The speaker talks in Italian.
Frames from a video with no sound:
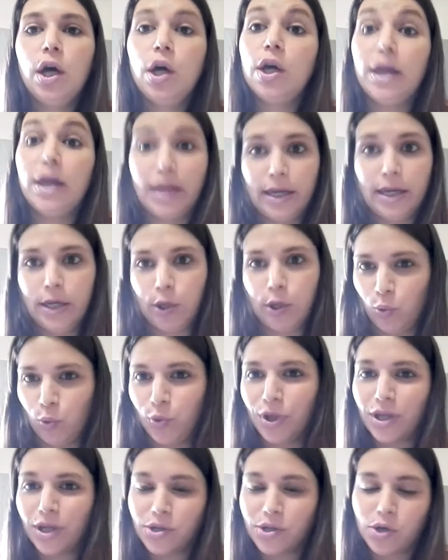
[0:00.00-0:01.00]
e le
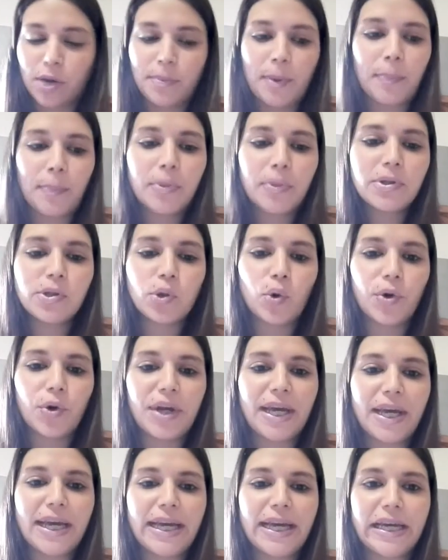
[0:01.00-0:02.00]
unghie sono la mia
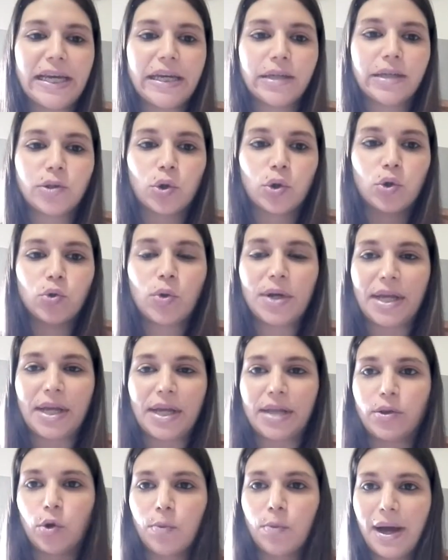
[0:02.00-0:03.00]
passione e sono due
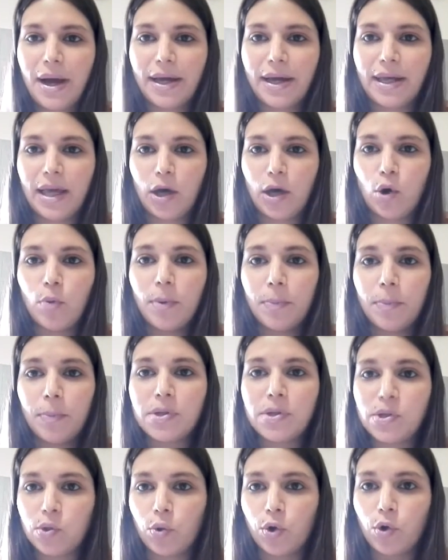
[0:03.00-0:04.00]
netti ormai che come
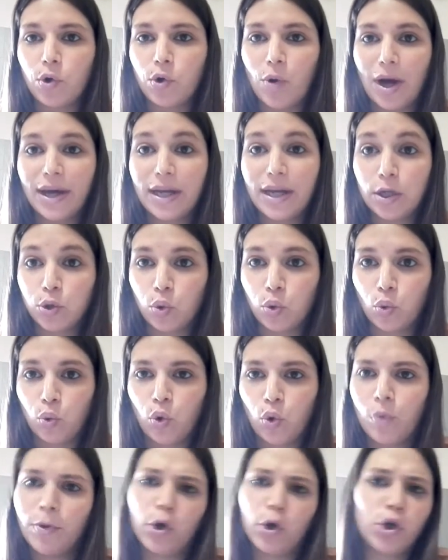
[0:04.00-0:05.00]
passione ho anche il
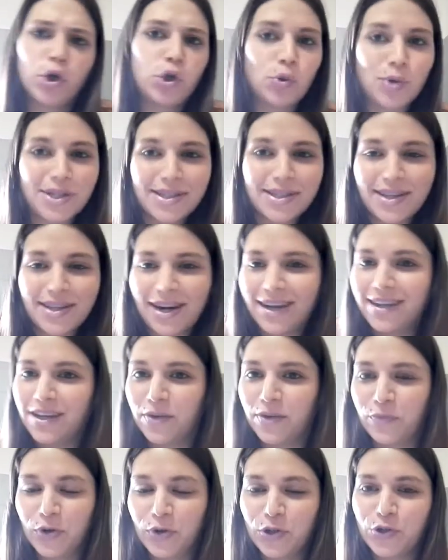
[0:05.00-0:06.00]
trucco, ma non i trucchi strani
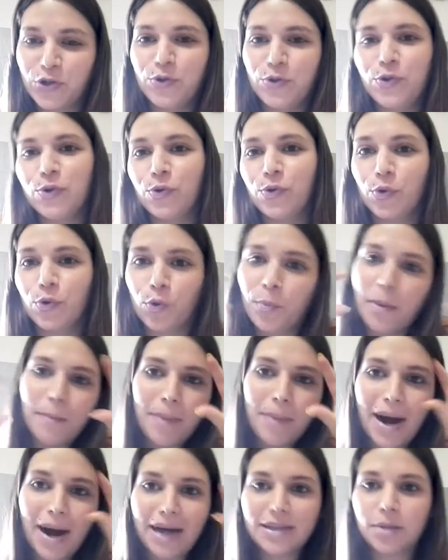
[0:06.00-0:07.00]
che faccio io come
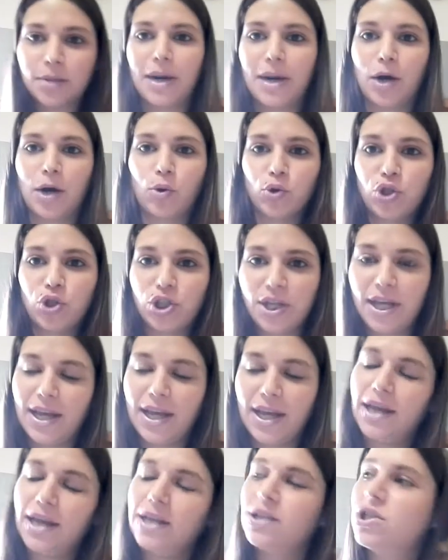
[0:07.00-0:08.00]
Batman,
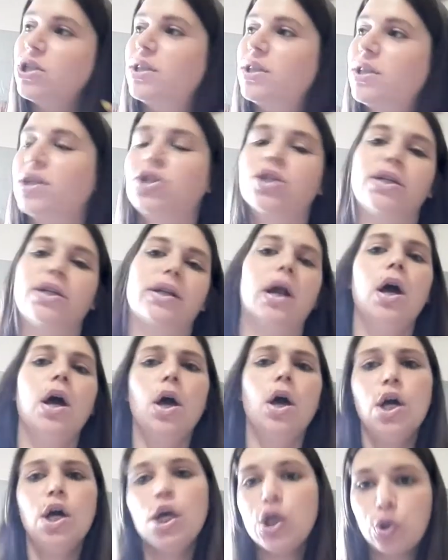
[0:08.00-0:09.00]
Cocinella, eccetera, eccetera,
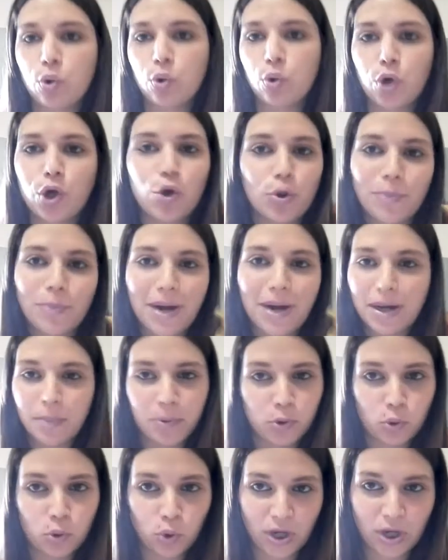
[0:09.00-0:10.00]
i trucchi normali
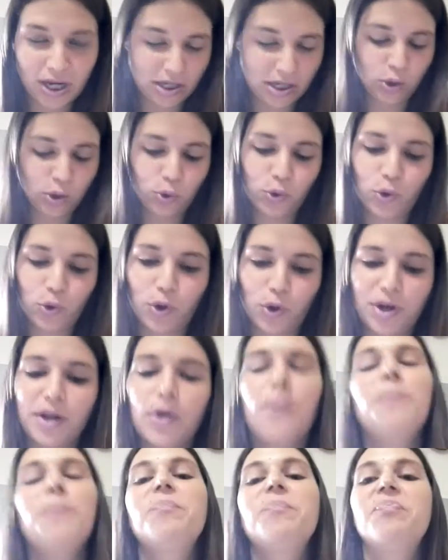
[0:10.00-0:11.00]
per truccarsi noi donne,
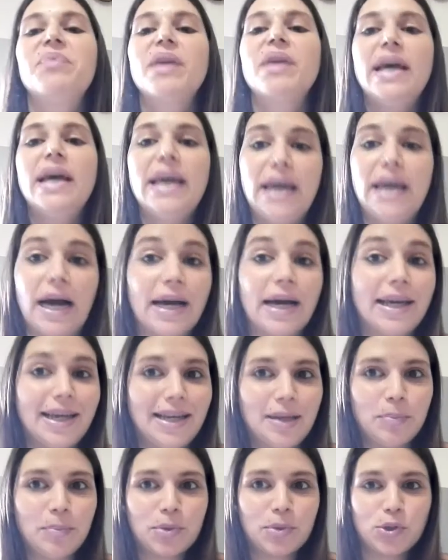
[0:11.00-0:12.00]
no? E anche
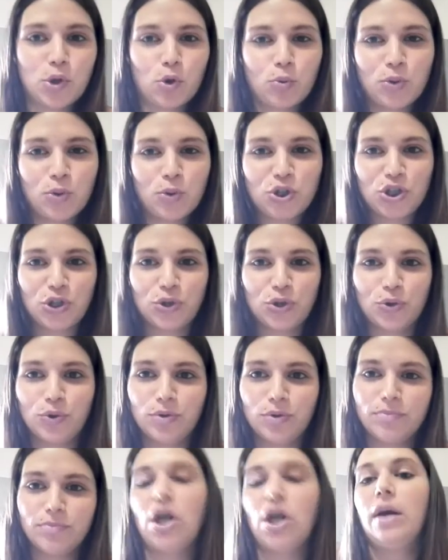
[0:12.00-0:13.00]
lì mi sto
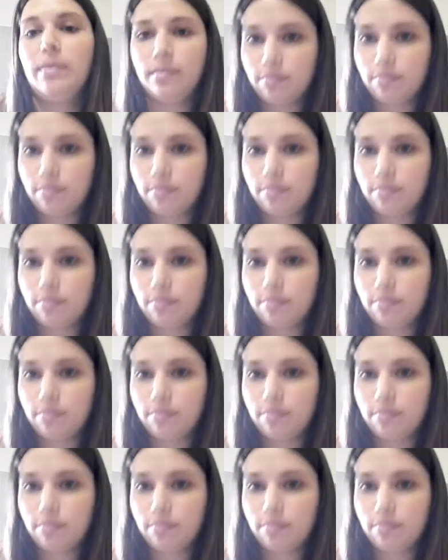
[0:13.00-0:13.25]
cominciando, cioè